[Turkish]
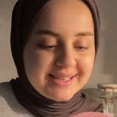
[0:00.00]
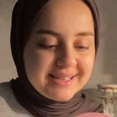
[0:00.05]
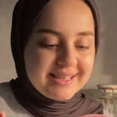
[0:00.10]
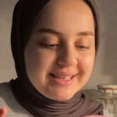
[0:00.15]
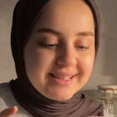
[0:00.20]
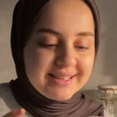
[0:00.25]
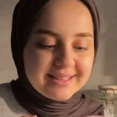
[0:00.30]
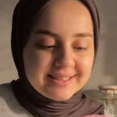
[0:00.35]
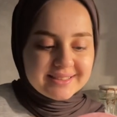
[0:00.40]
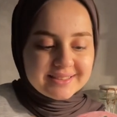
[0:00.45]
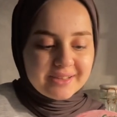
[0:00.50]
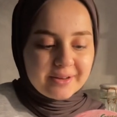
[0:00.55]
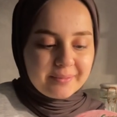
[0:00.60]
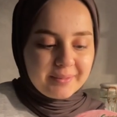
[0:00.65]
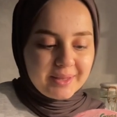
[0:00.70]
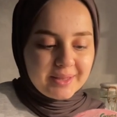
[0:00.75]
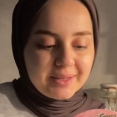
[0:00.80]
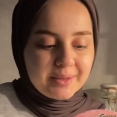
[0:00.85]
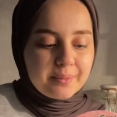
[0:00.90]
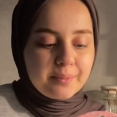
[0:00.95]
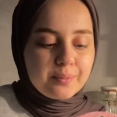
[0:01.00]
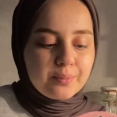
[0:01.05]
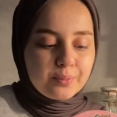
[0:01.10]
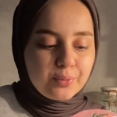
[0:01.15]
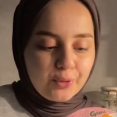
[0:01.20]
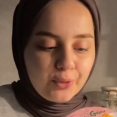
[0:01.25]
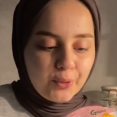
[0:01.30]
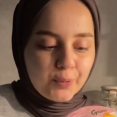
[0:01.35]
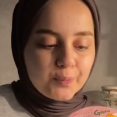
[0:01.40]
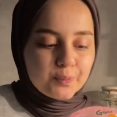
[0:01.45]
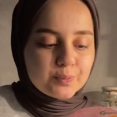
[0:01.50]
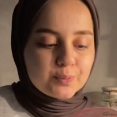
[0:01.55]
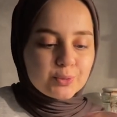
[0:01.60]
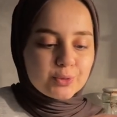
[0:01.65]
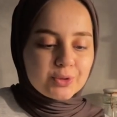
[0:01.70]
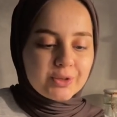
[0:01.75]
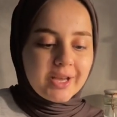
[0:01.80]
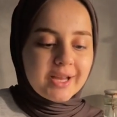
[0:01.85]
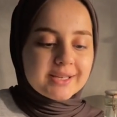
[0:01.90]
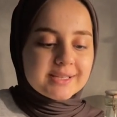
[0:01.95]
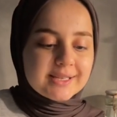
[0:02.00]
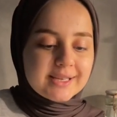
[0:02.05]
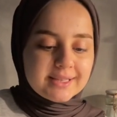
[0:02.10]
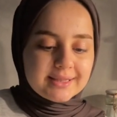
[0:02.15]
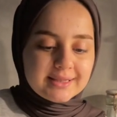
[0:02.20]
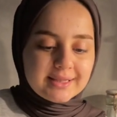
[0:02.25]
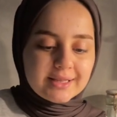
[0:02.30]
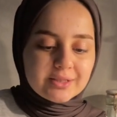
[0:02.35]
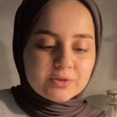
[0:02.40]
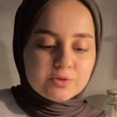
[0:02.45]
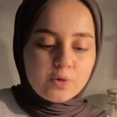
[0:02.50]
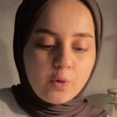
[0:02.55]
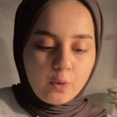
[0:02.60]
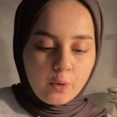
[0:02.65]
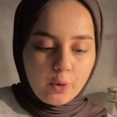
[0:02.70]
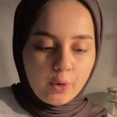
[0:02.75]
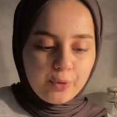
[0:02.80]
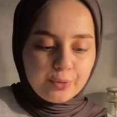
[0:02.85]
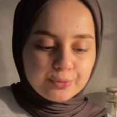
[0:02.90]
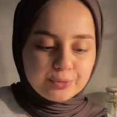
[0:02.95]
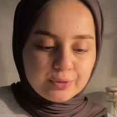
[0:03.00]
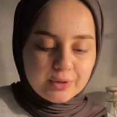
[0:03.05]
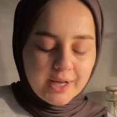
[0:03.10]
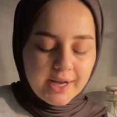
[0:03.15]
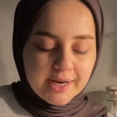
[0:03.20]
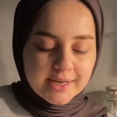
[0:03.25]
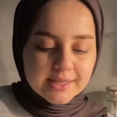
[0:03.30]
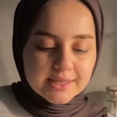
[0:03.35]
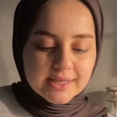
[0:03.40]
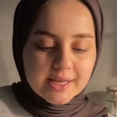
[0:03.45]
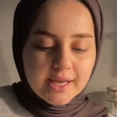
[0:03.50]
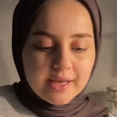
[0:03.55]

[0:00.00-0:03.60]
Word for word: İlk ramenim bu. Bunu gerçekten çok övdüler.